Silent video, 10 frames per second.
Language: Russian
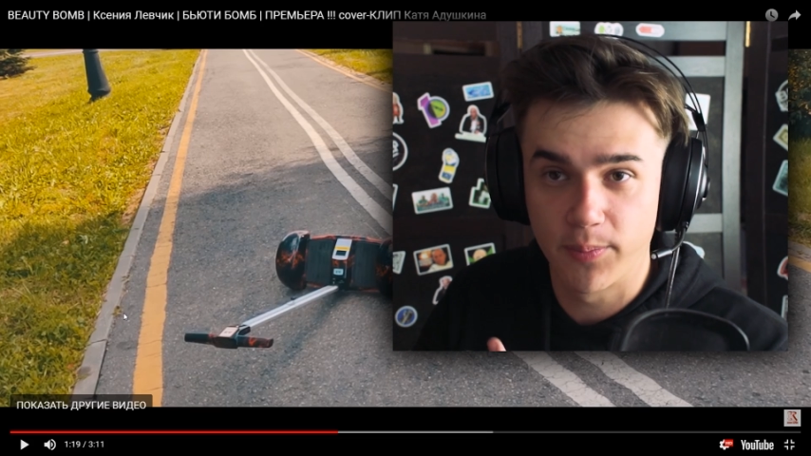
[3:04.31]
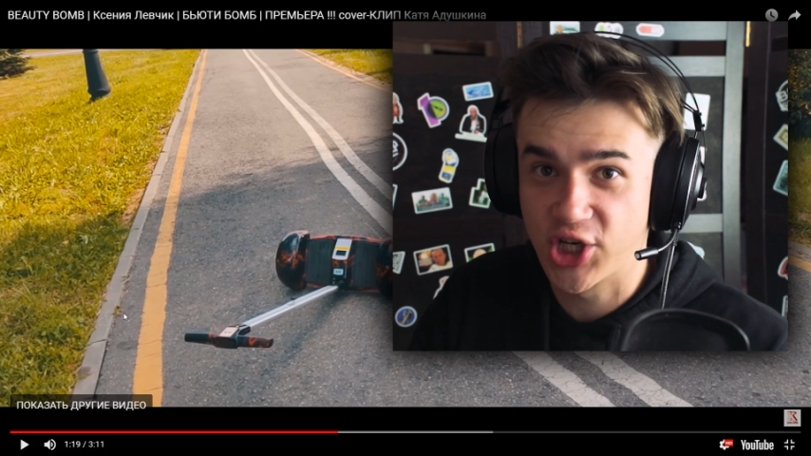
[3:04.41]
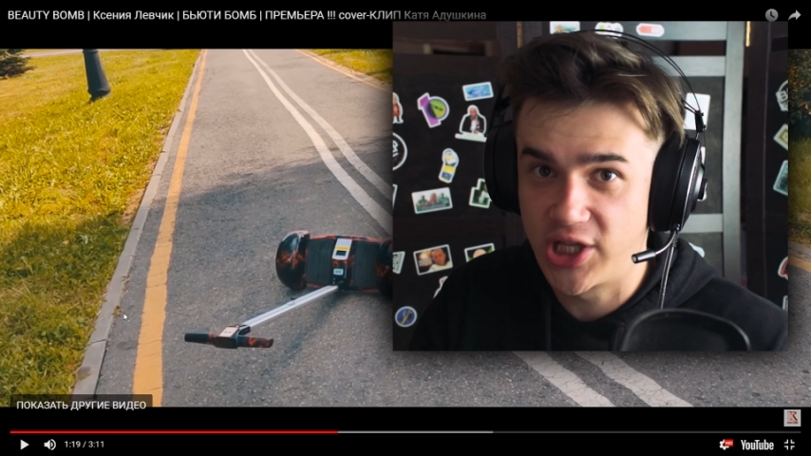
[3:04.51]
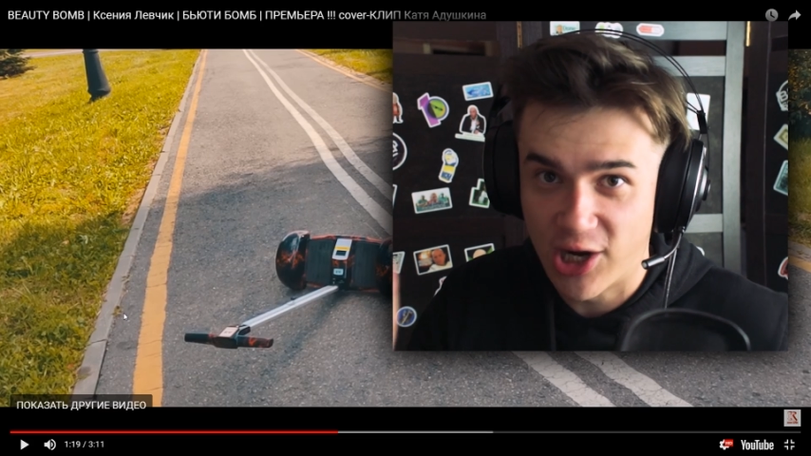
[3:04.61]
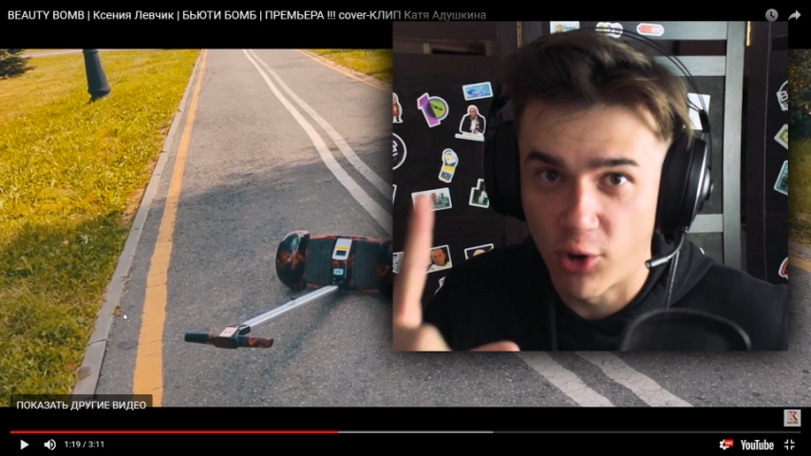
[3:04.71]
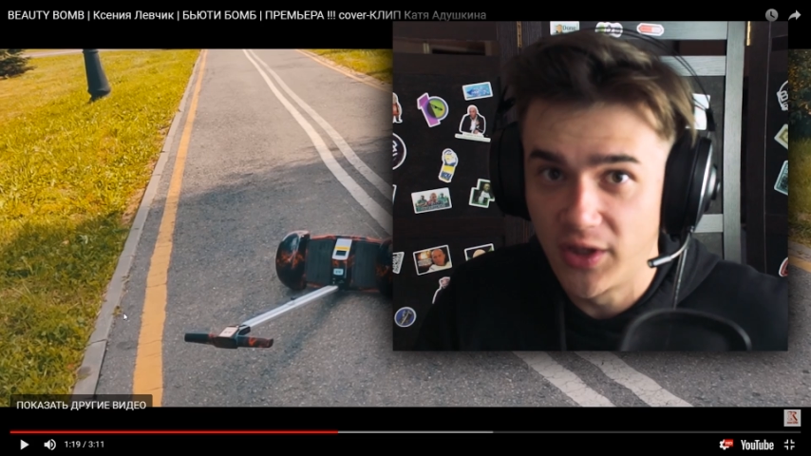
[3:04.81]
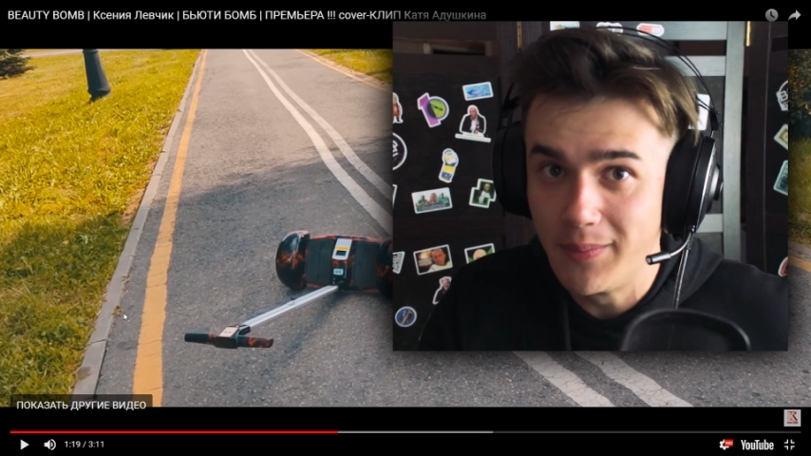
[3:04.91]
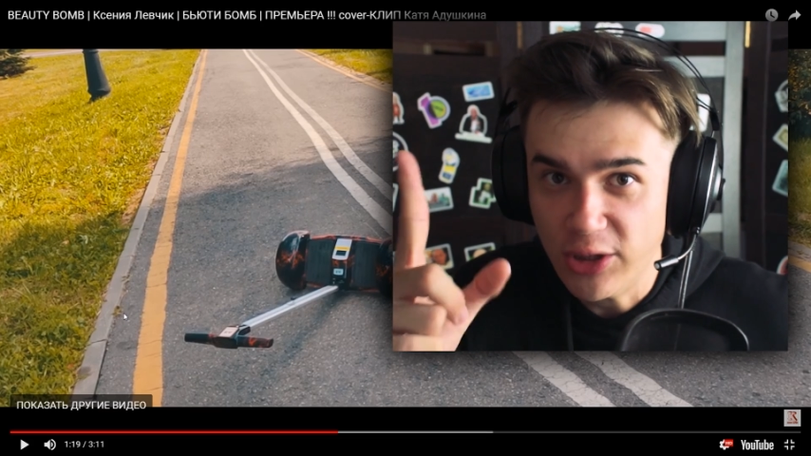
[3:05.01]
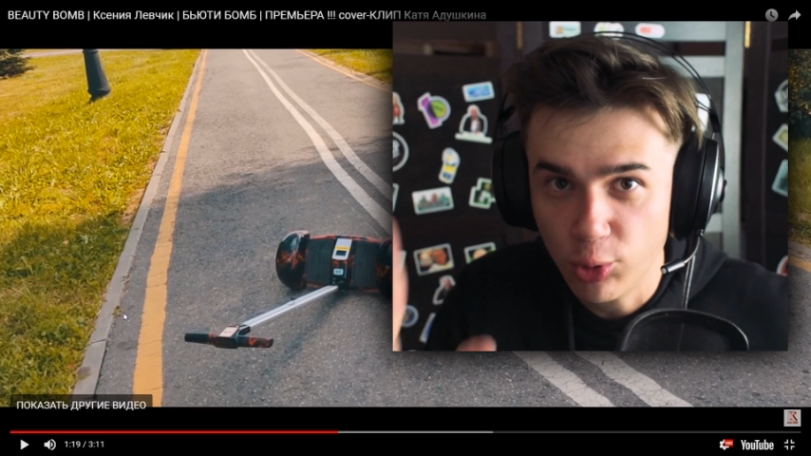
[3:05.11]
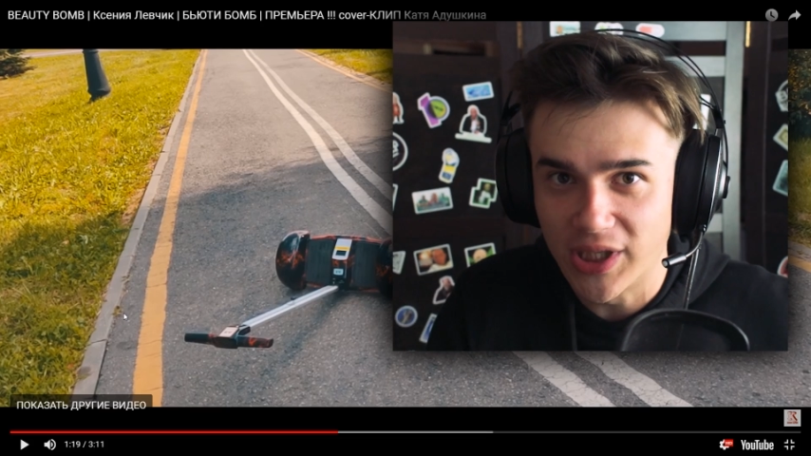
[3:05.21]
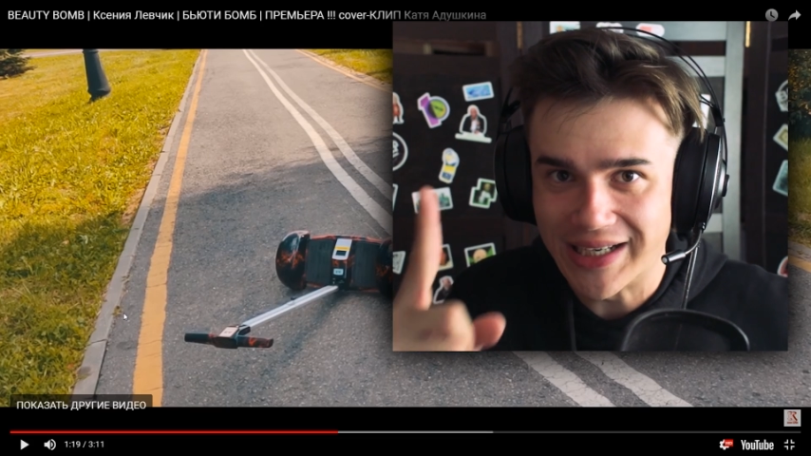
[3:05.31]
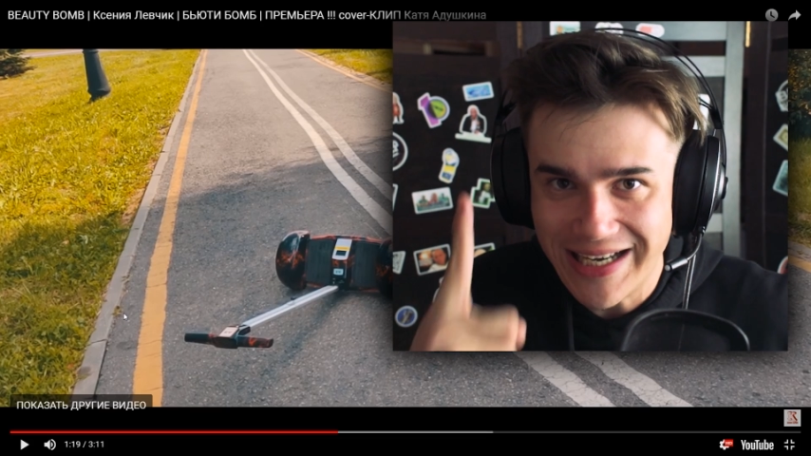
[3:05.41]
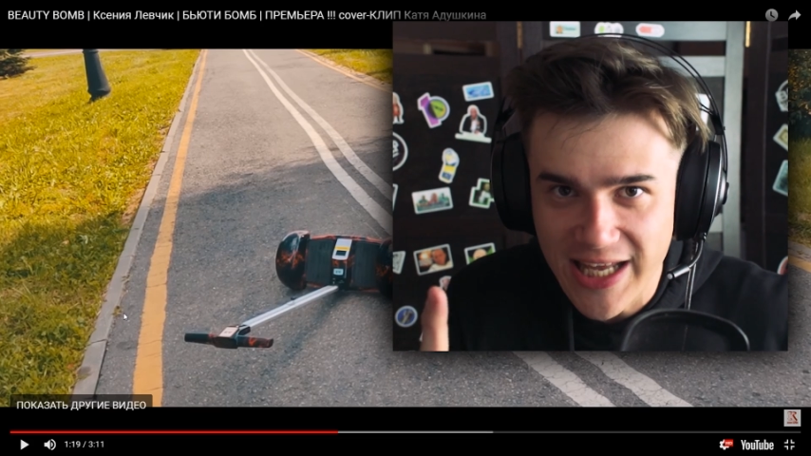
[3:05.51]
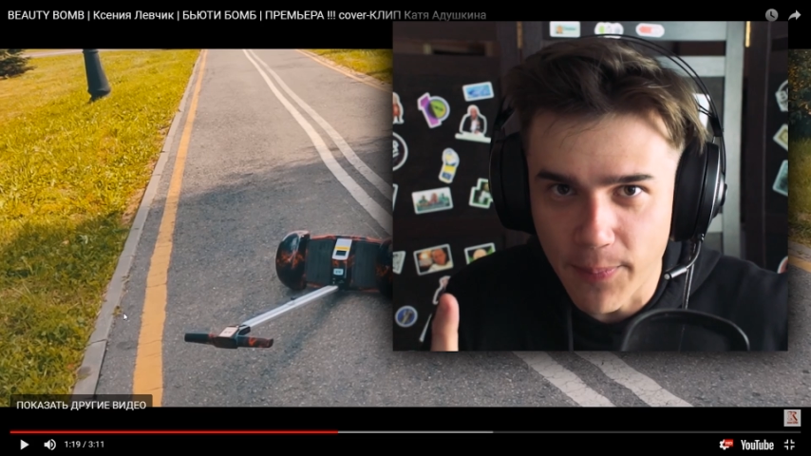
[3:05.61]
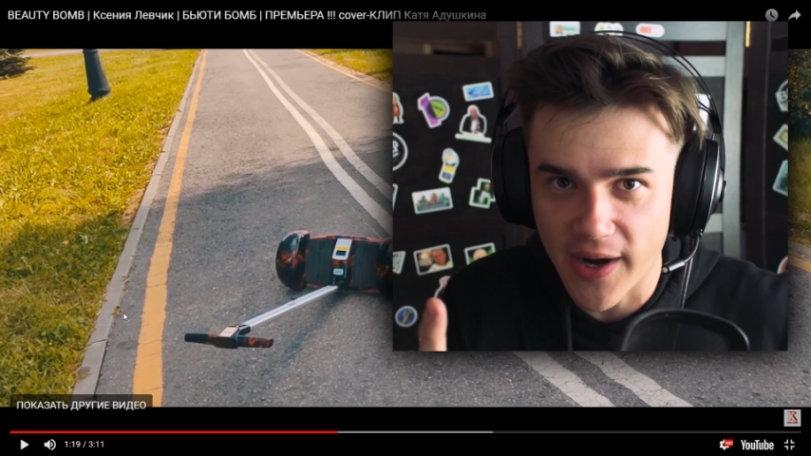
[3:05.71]
Прошла ровно минута
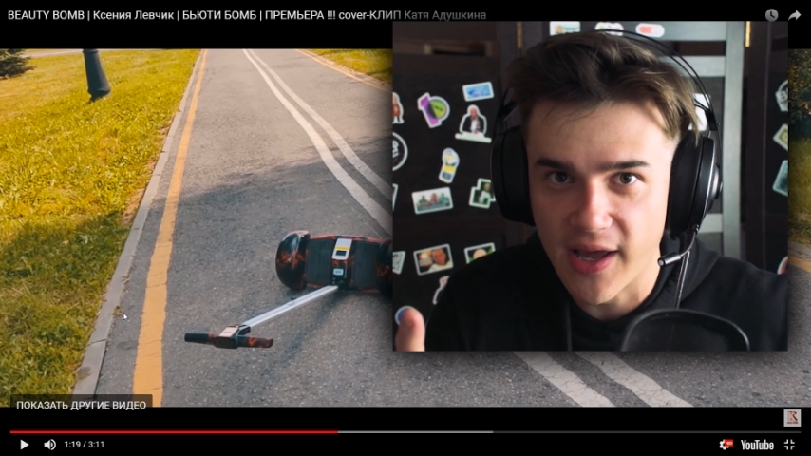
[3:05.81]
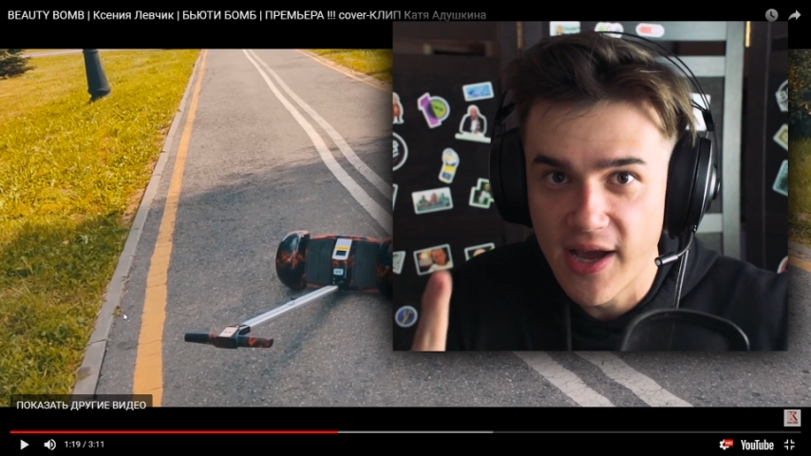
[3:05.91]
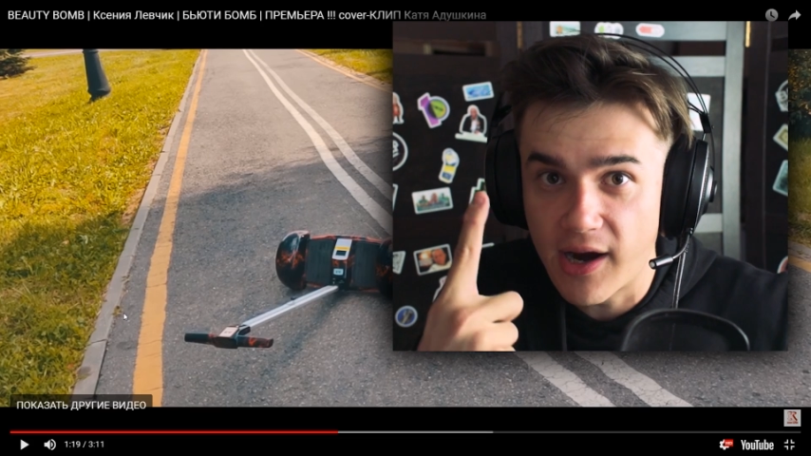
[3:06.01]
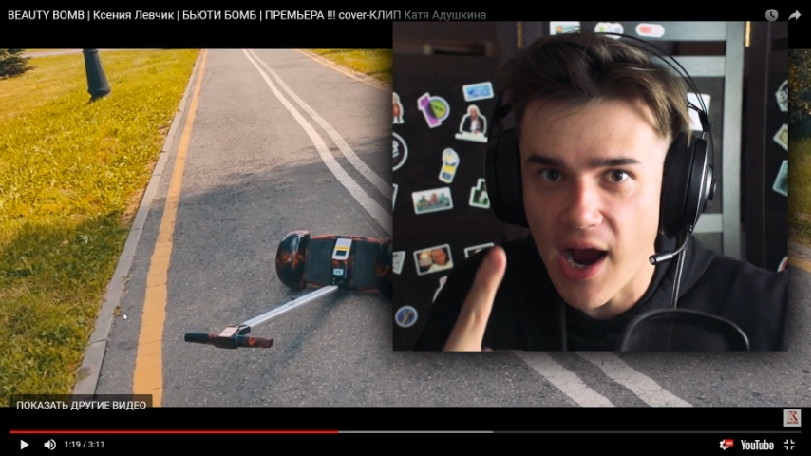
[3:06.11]
клипа.